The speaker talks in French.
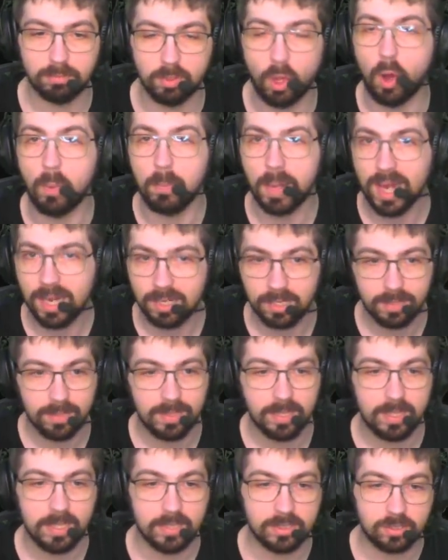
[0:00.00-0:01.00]
normal,
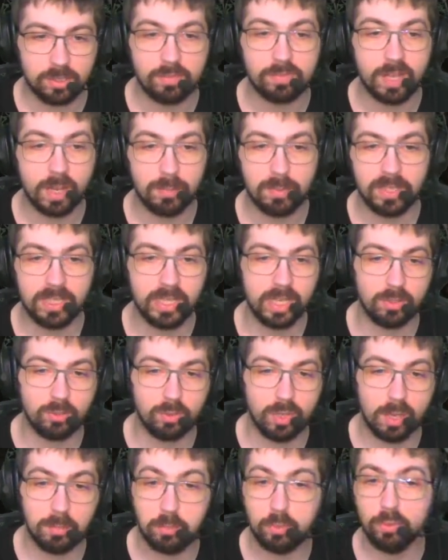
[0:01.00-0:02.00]
sauf qu'un prix, il y a
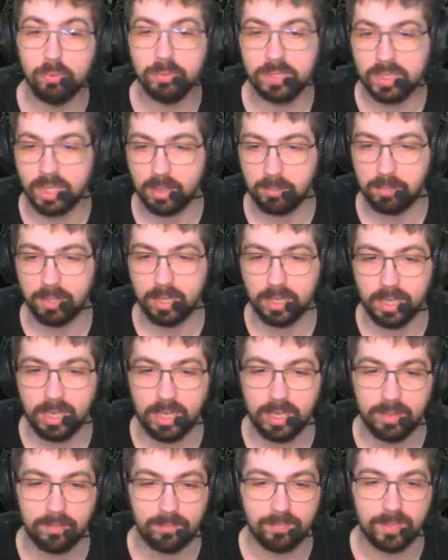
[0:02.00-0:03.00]
de la brume qui
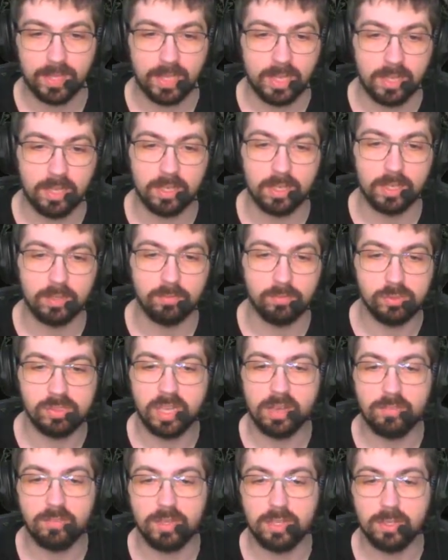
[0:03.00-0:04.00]
apparaît, euh,
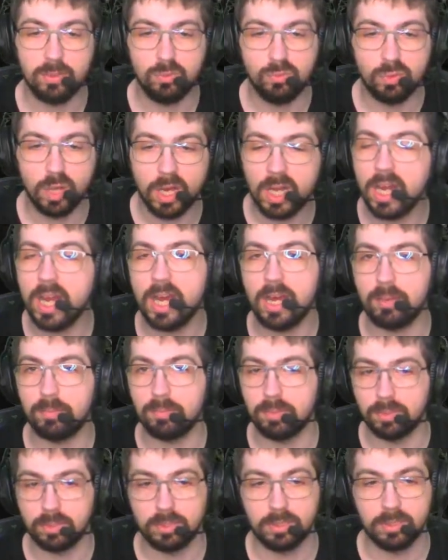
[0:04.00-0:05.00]
vous avez une
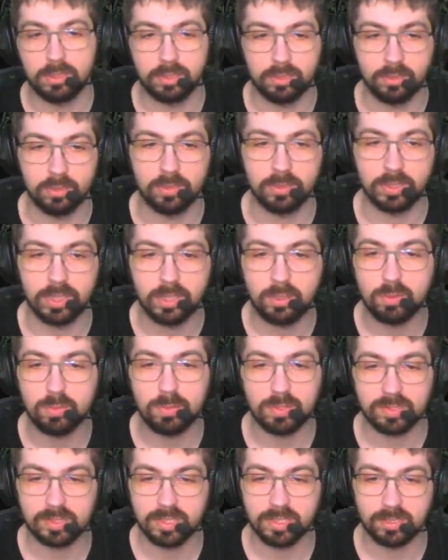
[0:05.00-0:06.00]
alarme euh, qui
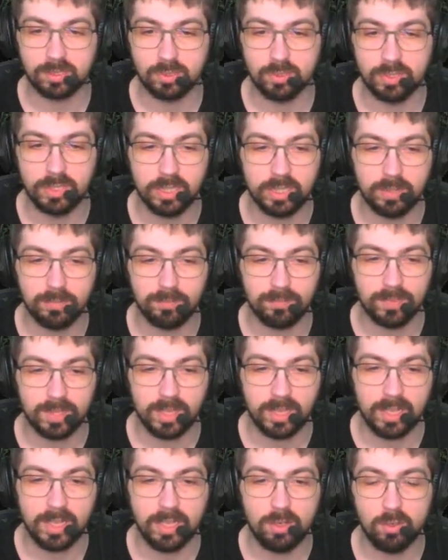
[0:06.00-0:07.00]
commence à sonner,
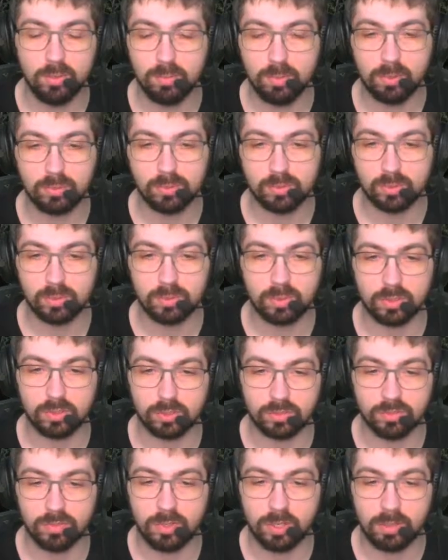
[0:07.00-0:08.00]
et le monde se
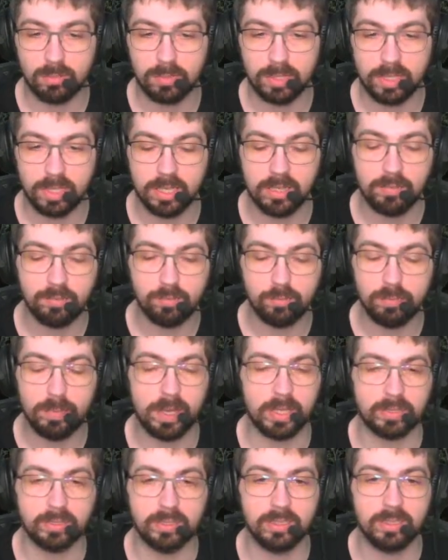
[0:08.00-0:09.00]
transforme et vous
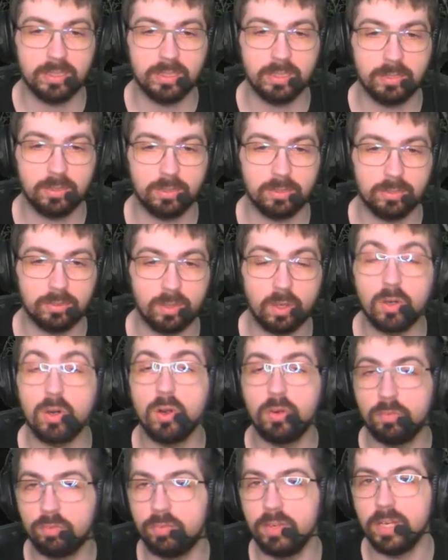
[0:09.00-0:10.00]
partez euh, dans
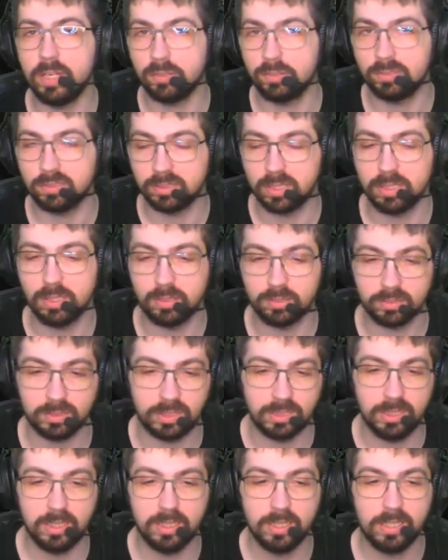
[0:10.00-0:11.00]
l'enfer de Silent
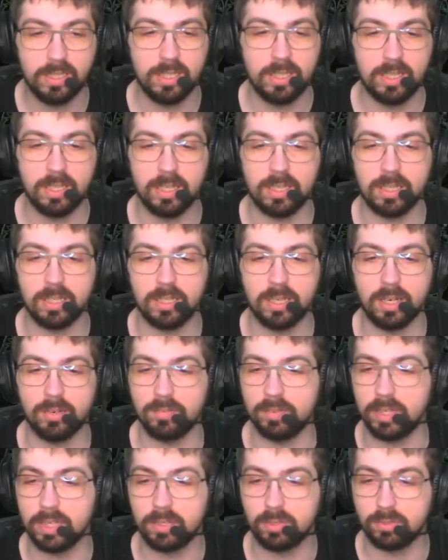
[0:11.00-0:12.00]
Hill
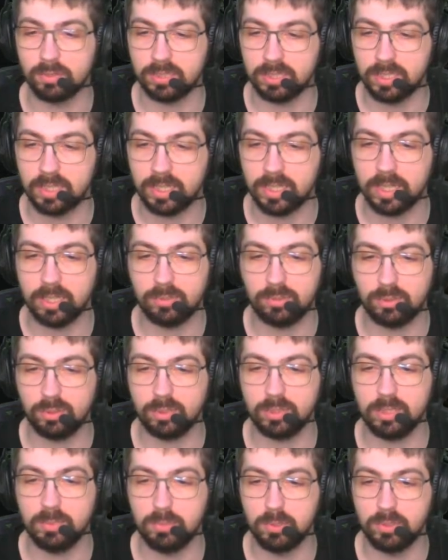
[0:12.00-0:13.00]
avec ces
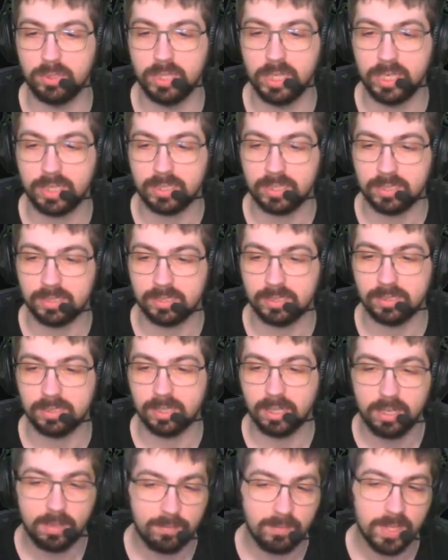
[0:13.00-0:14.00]
créatures démoniaques,
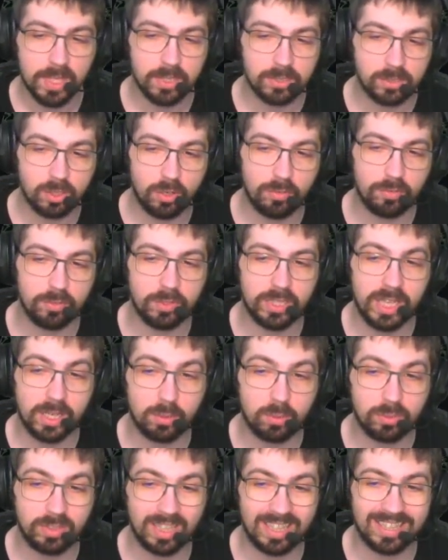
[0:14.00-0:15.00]
etc. Sauf qu'il y a
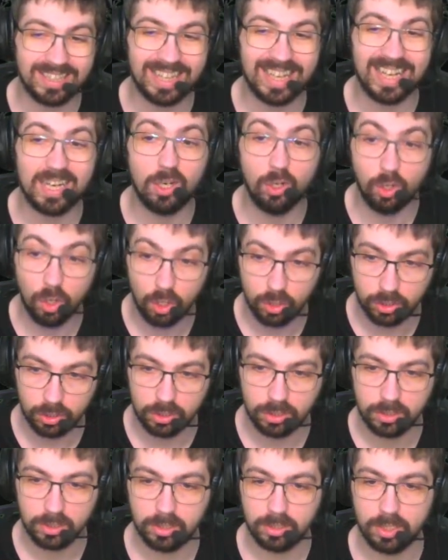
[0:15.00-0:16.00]
un côté très
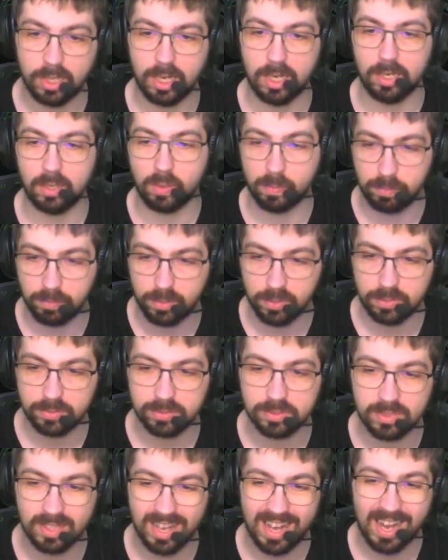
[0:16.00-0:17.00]
glauque à
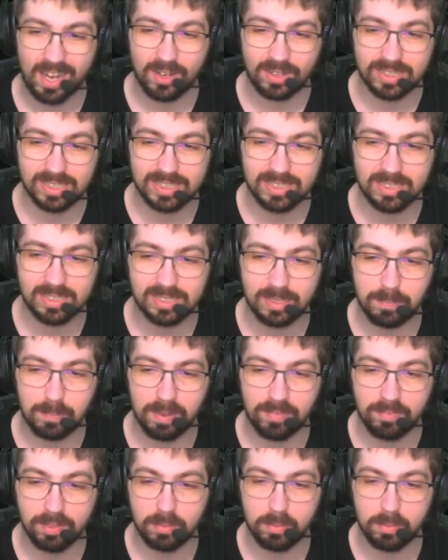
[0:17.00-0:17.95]
l'ambiance, alors qu'ici, c'est pas